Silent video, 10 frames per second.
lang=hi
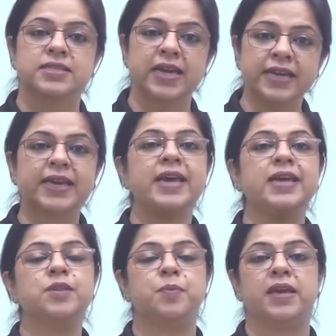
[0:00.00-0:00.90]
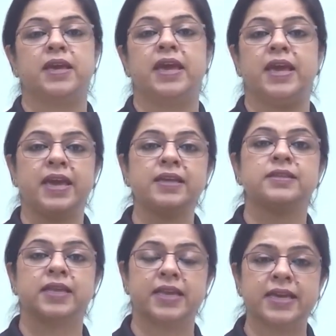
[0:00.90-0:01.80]
संकेत भी एक
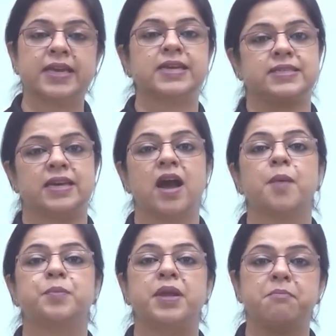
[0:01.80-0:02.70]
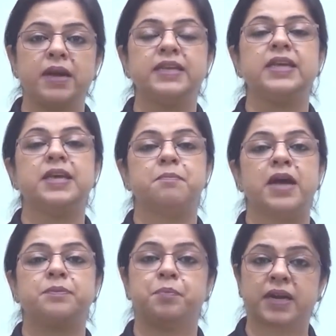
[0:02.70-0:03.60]
तरीके से अपने मन की
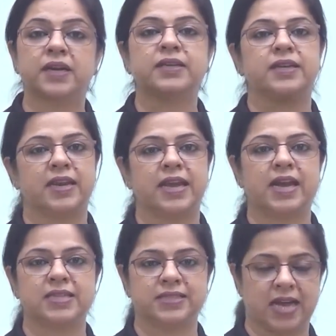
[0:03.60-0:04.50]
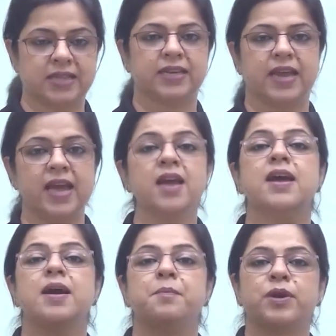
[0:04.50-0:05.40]
बात प्रकट करने का साधन है
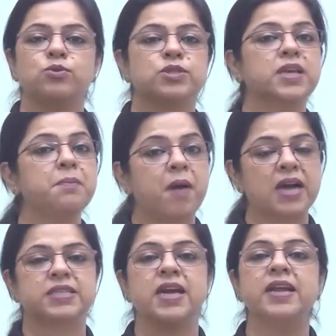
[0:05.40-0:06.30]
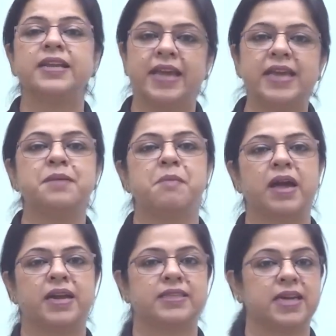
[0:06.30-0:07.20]
पर उसे भाषा नहीं
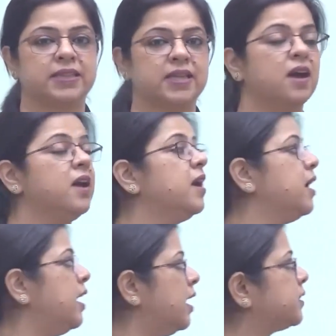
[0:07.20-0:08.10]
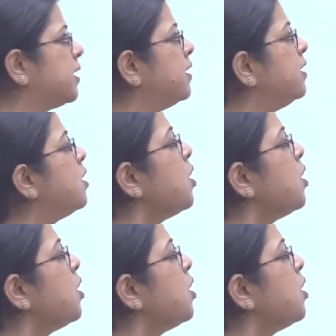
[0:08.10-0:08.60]
माना जाता अतः